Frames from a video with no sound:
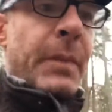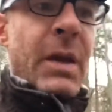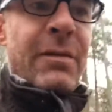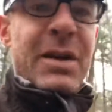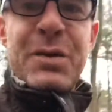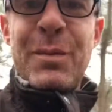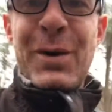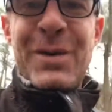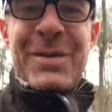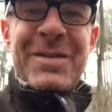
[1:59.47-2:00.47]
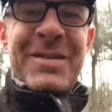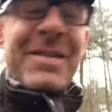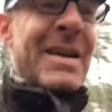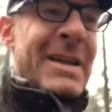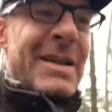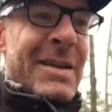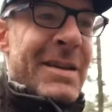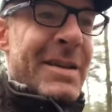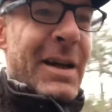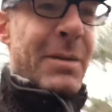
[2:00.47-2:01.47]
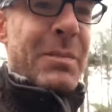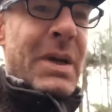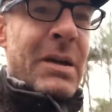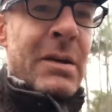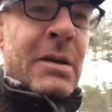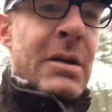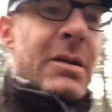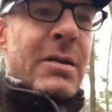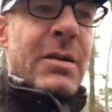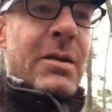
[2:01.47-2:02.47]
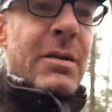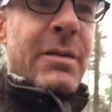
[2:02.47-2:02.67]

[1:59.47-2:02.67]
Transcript: vachement, ça rime bien, euh,